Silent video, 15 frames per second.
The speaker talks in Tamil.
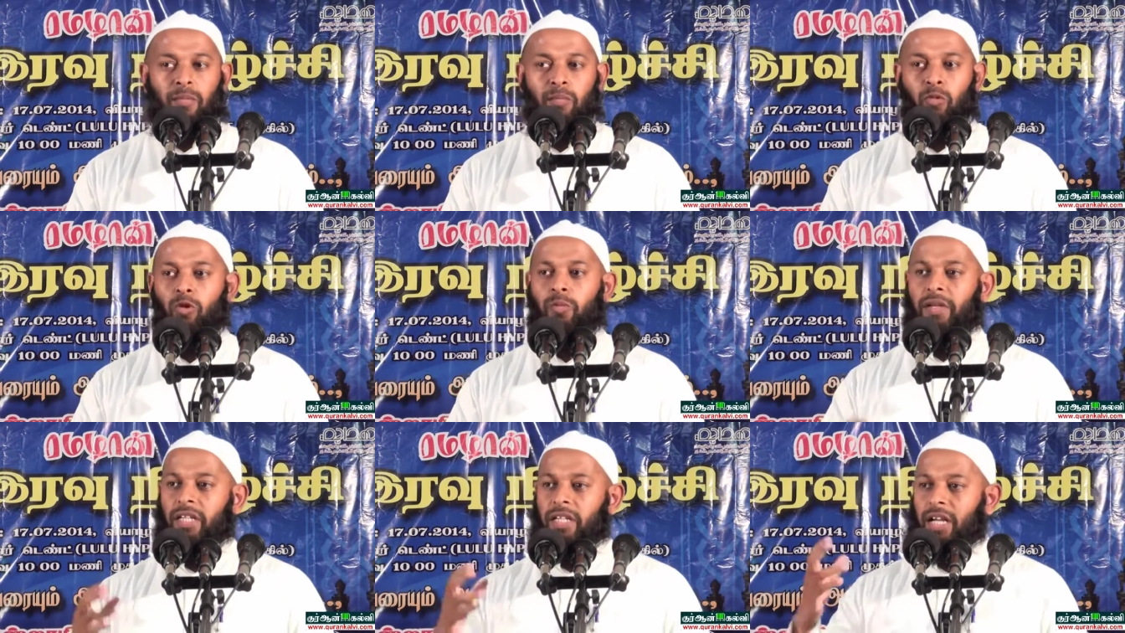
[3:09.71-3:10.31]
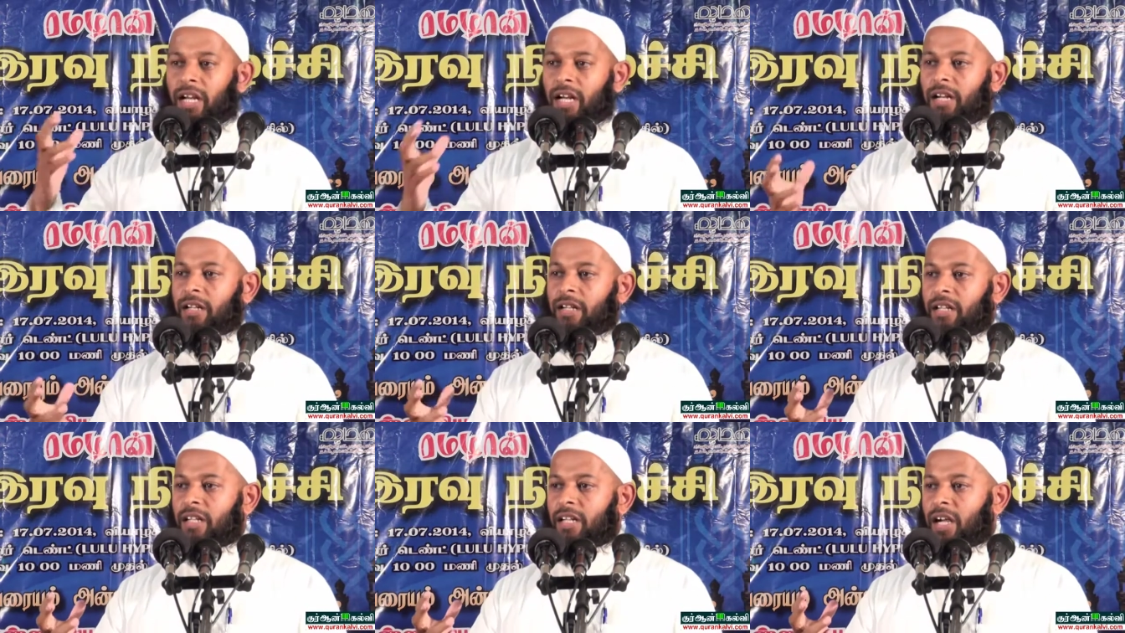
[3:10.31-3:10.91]
மூமீன்கள்
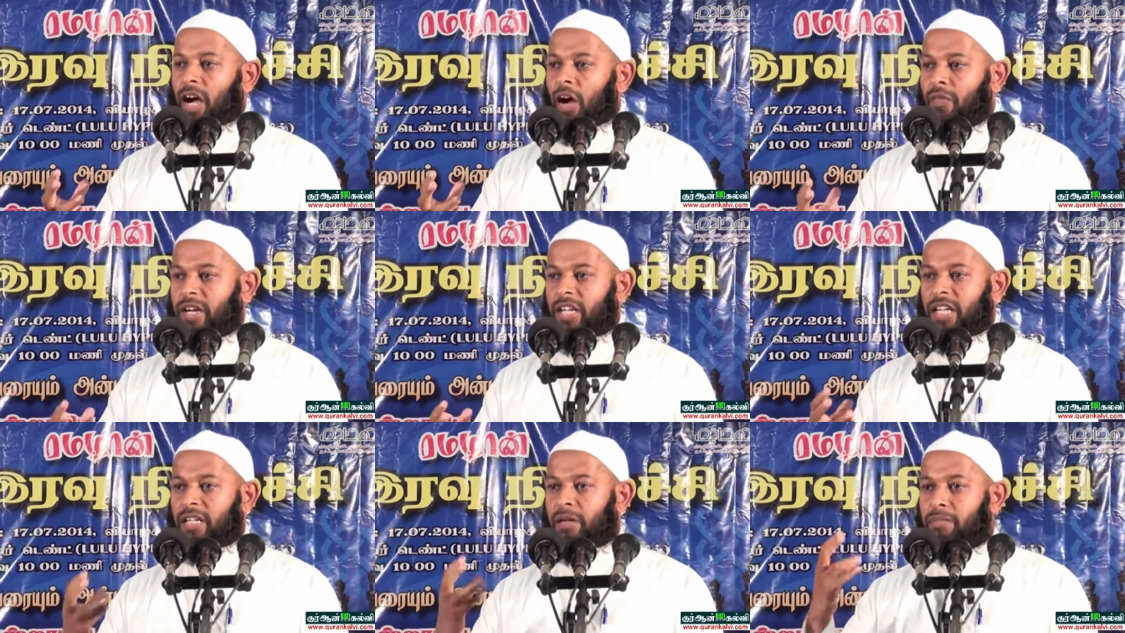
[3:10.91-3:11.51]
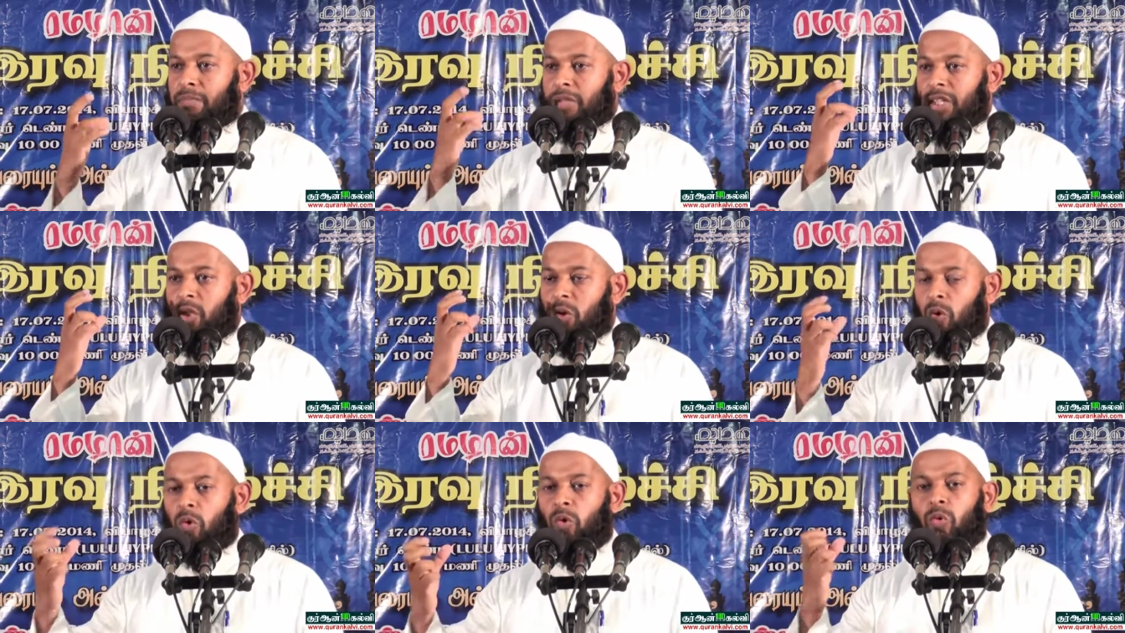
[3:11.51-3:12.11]
அவனை நம்பிய
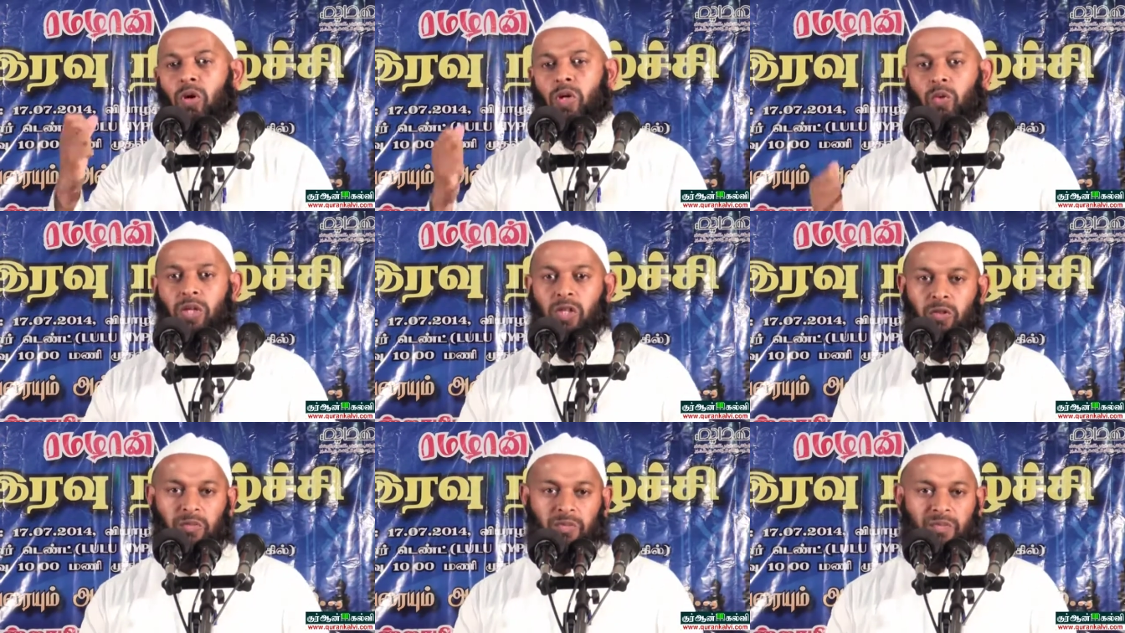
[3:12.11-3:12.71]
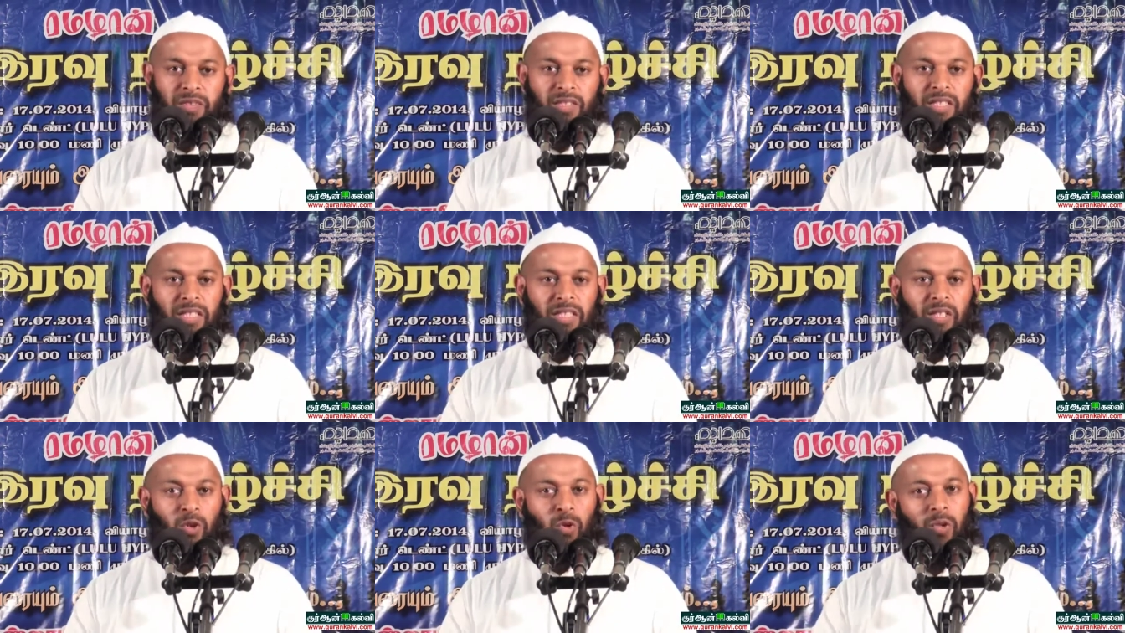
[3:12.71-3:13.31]
ஒவ்வொருவரும்
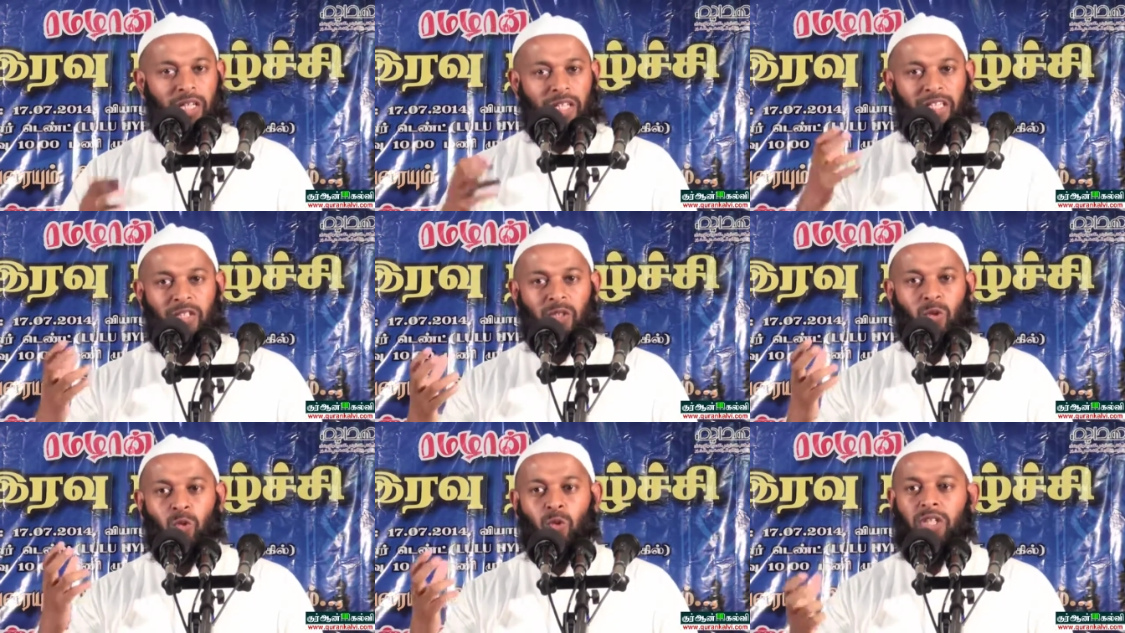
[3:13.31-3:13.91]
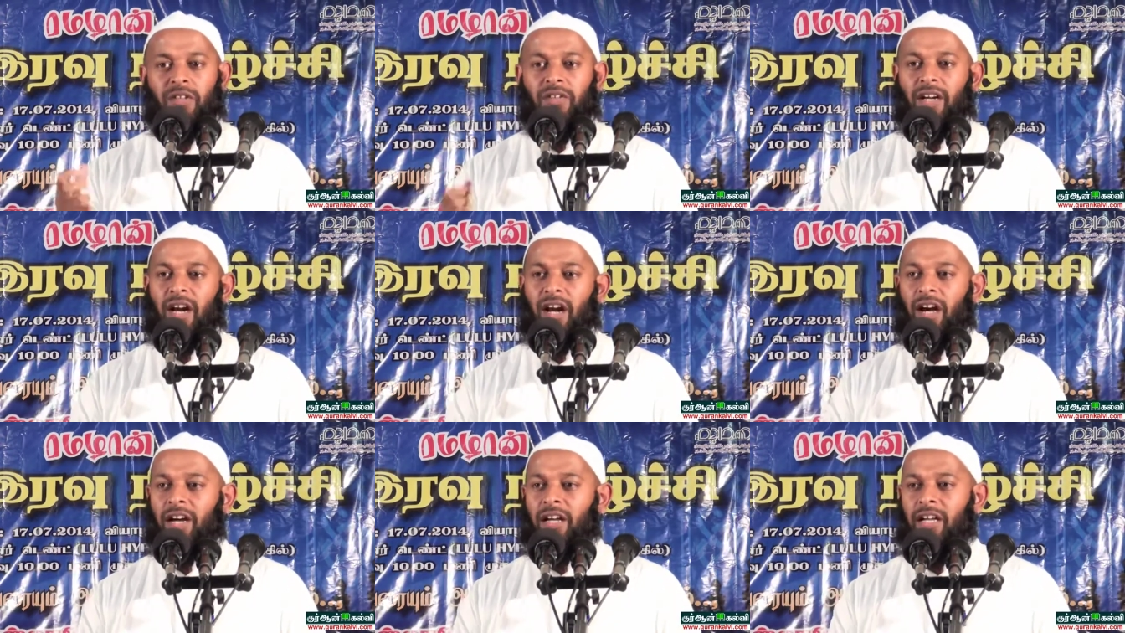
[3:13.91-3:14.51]

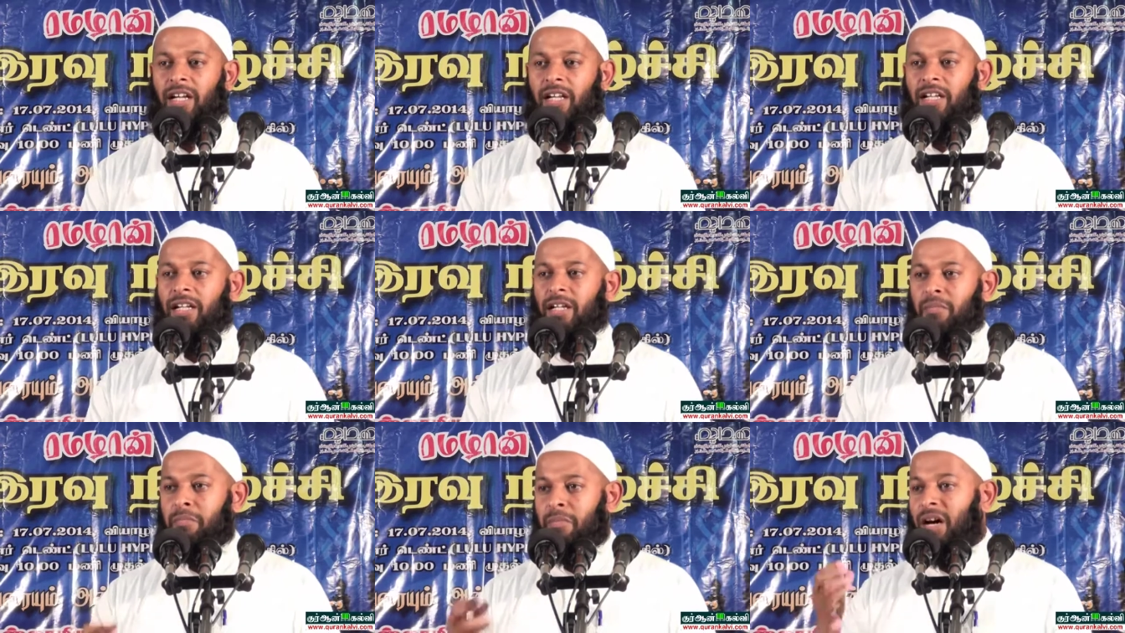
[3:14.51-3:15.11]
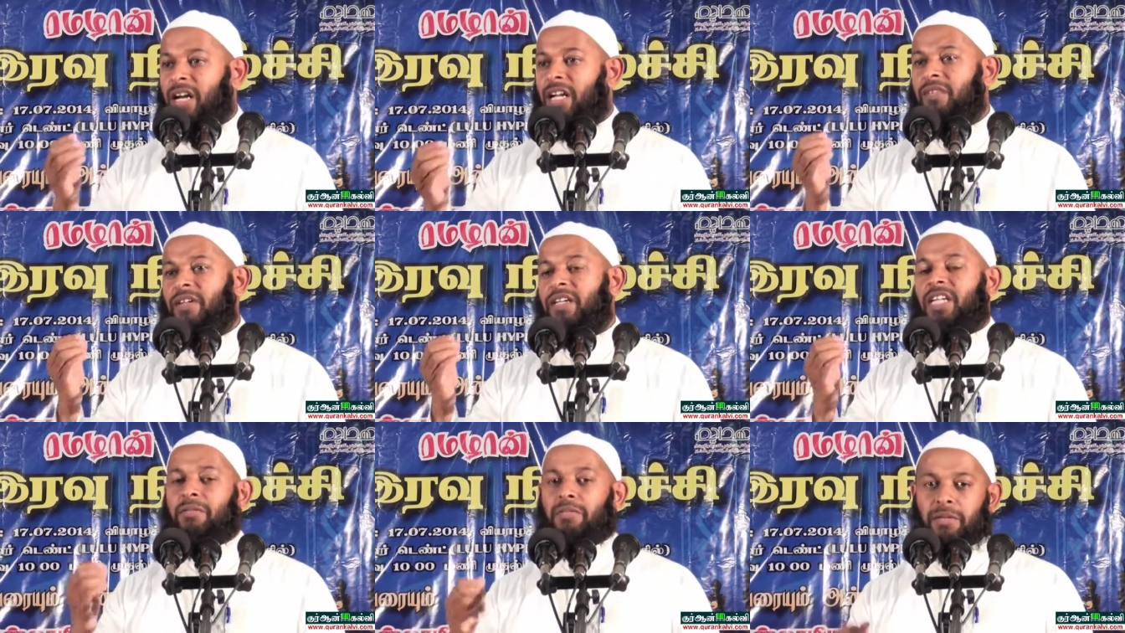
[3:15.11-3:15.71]
சுவர்க்கத்துக்குரியவர்களாக மாற
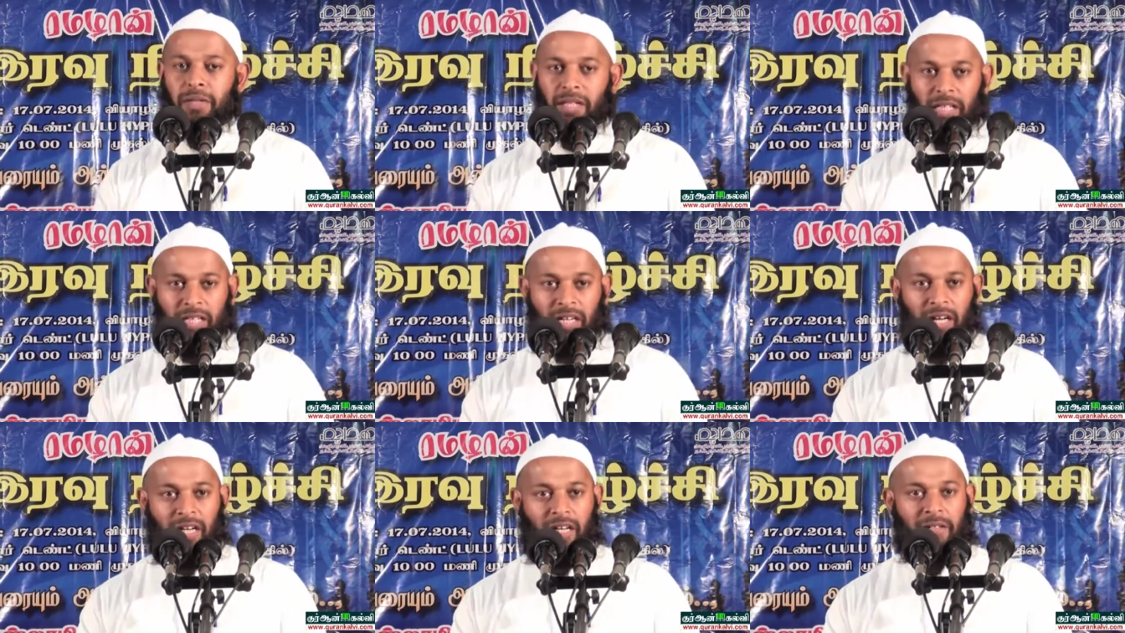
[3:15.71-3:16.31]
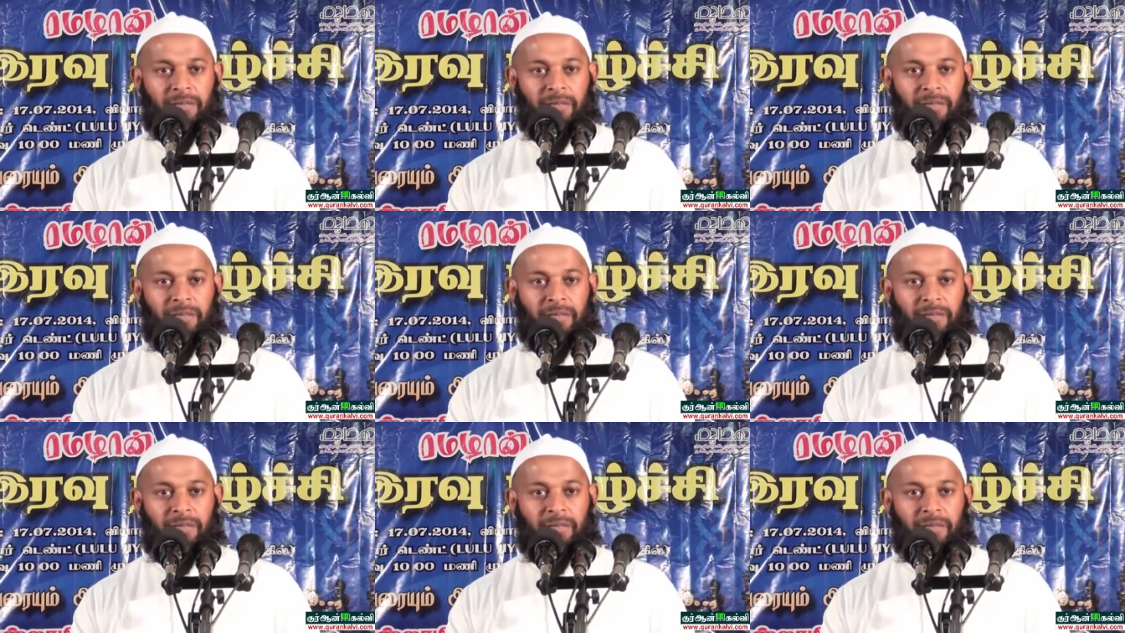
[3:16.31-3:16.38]
வேண்டும் என்பதற்காக